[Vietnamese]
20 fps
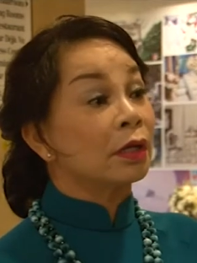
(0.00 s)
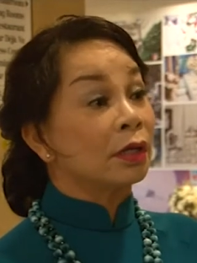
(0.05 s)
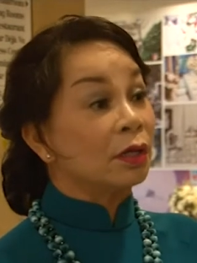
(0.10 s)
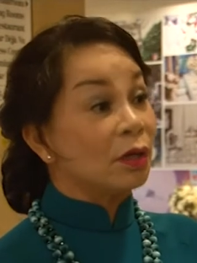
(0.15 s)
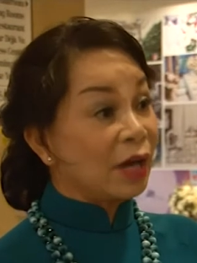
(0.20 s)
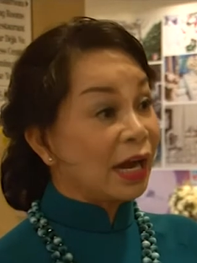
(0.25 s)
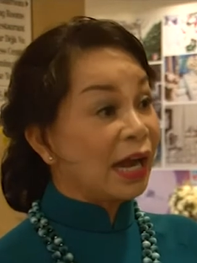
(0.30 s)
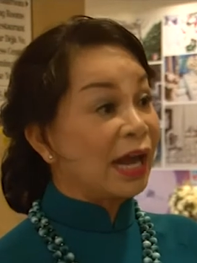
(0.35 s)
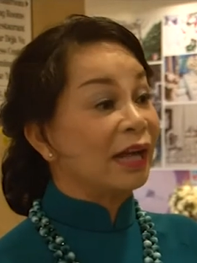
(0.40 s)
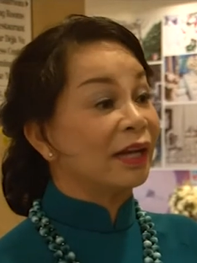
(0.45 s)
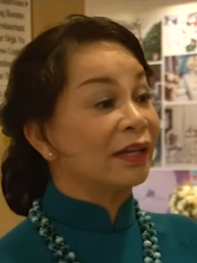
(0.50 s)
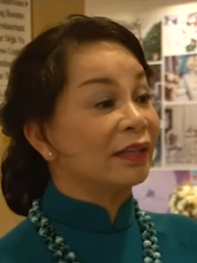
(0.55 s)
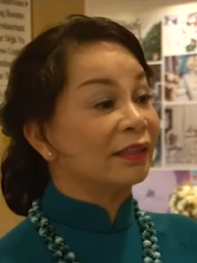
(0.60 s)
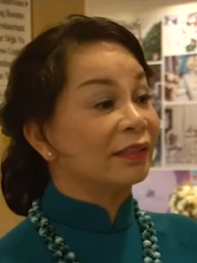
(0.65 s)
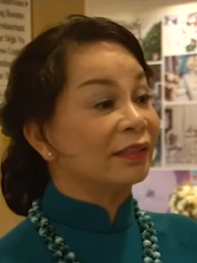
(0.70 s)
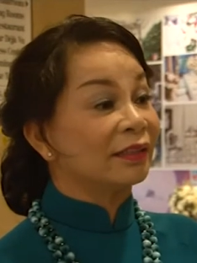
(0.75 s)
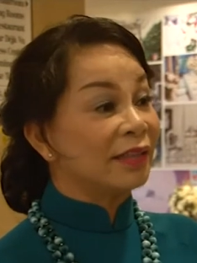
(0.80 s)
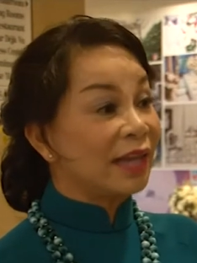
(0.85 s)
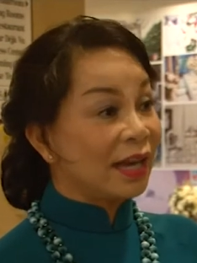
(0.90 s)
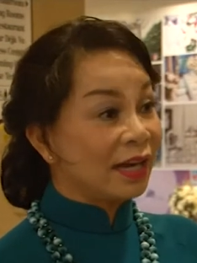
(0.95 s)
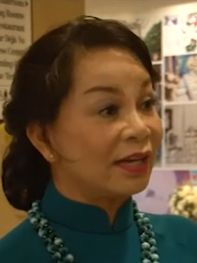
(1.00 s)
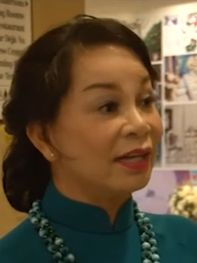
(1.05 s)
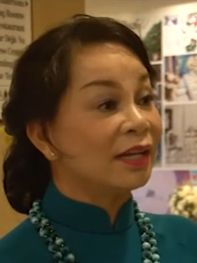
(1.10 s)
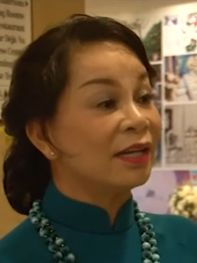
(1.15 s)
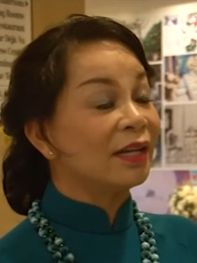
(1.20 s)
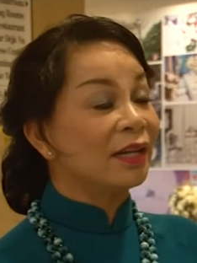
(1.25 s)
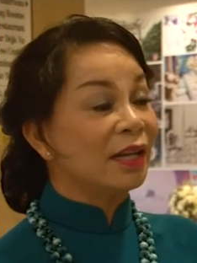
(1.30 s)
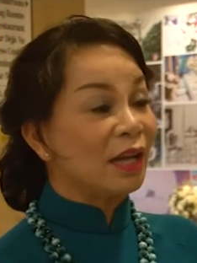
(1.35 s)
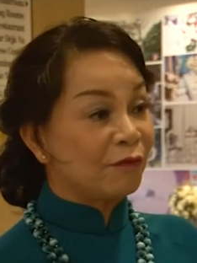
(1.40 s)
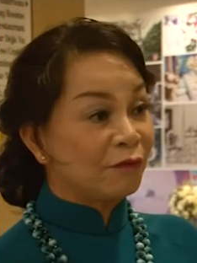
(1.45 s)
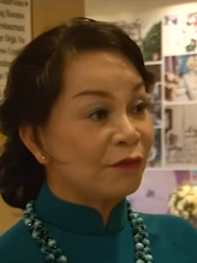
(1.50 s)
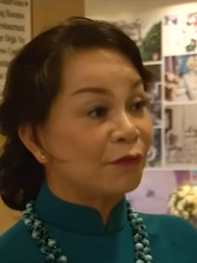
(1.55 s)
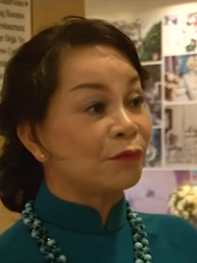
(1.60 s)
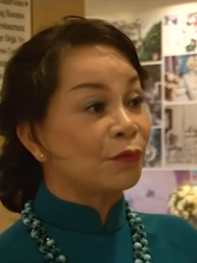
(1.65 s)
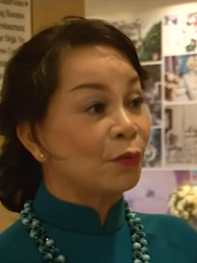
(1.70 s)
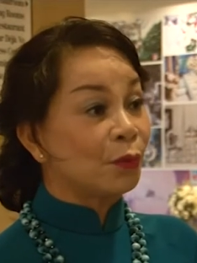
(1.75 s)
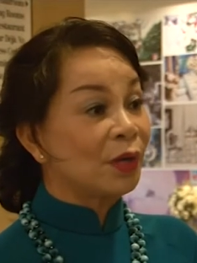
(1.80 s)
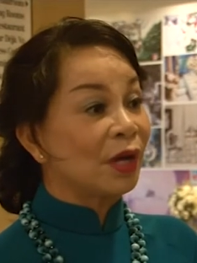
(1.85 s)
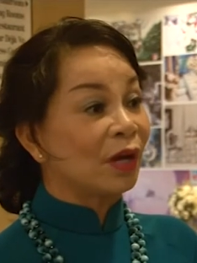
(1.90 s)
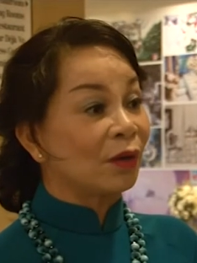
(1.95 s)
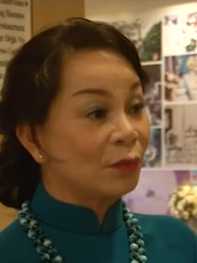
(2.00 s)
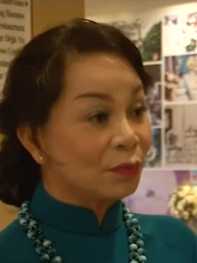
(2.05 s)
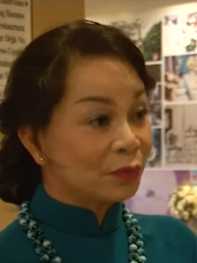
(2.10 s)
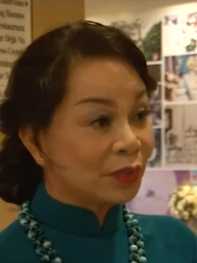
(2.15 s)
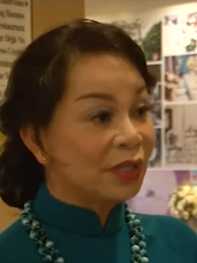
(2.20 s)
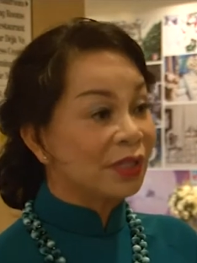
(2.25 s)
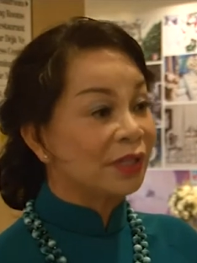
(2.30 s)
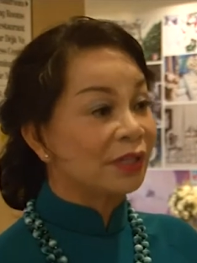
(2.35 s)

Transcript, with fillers: cửa hàng đại lý để phân phối hàng công ty